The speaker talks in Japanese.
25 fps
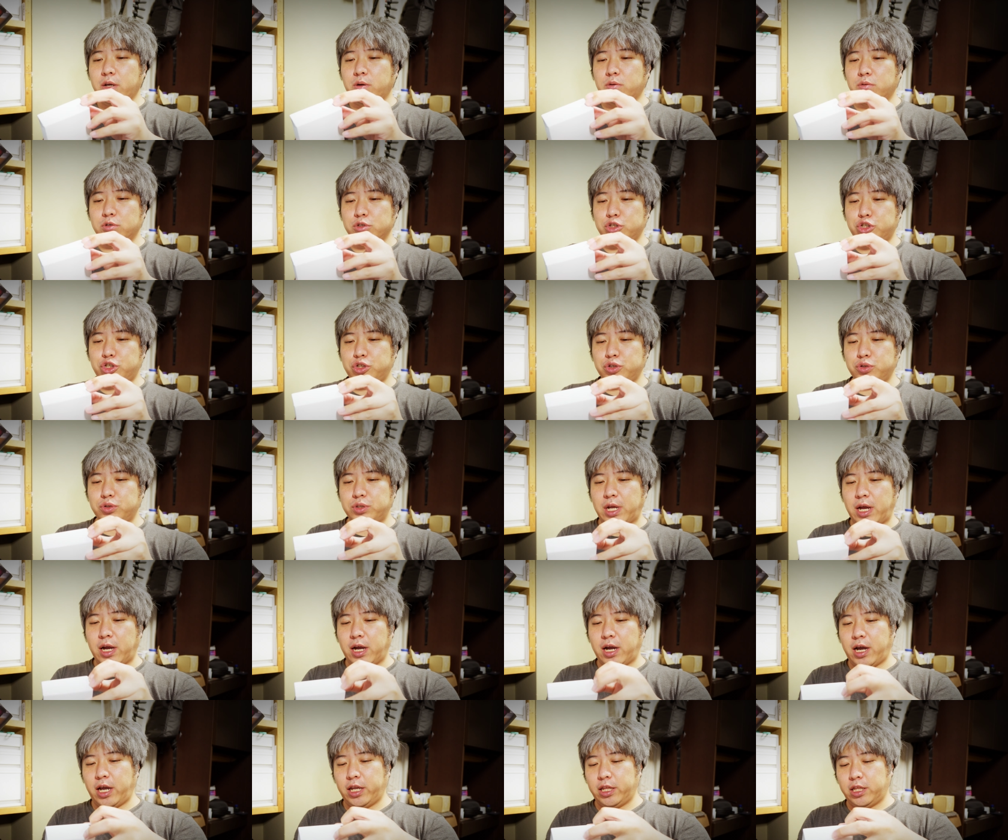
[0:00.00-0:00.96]
この集
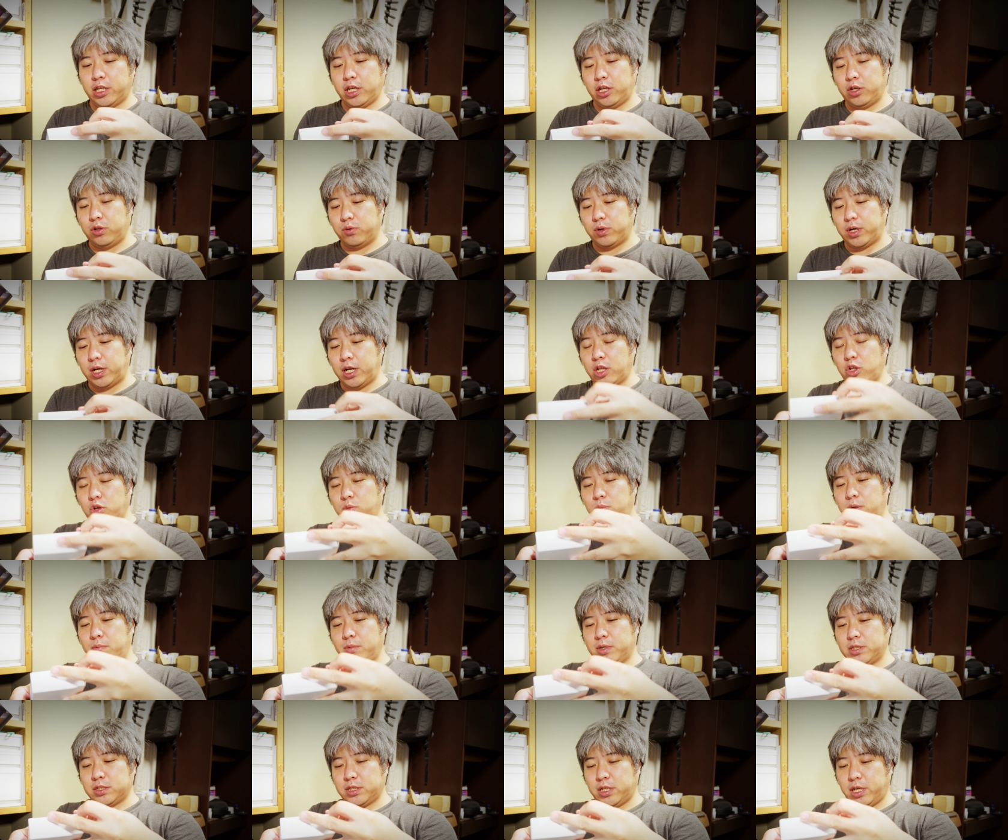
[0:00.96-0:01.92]
団が入っているのかなと思
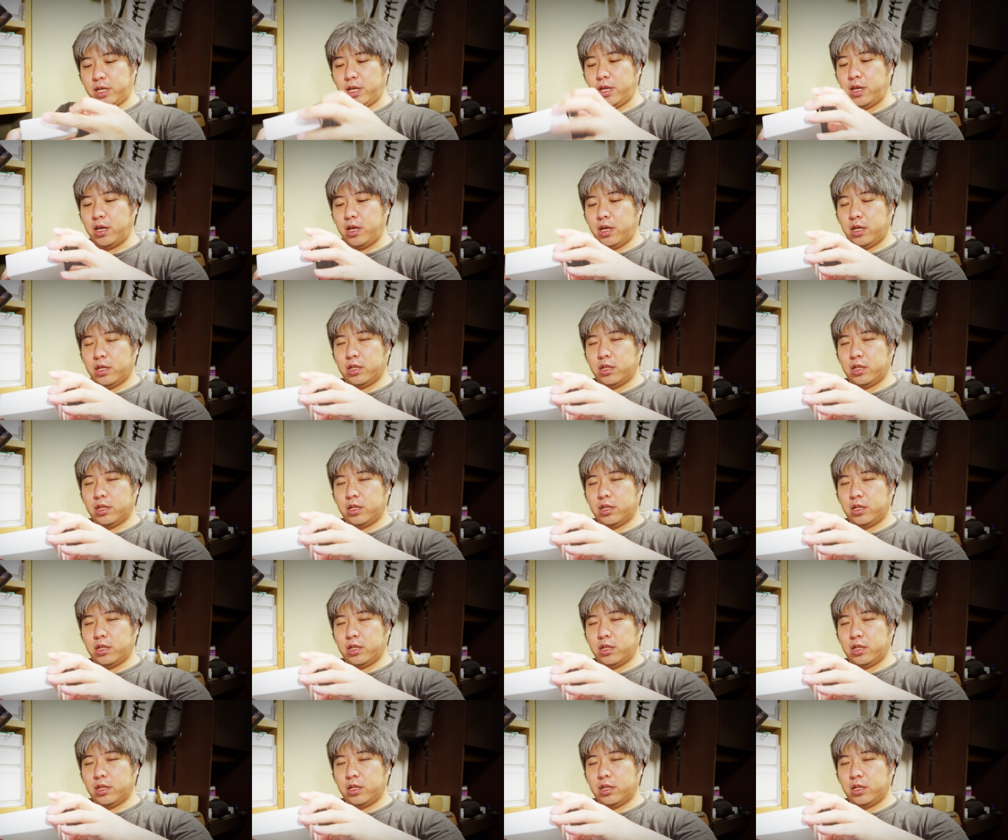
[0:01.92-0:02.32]
いますね。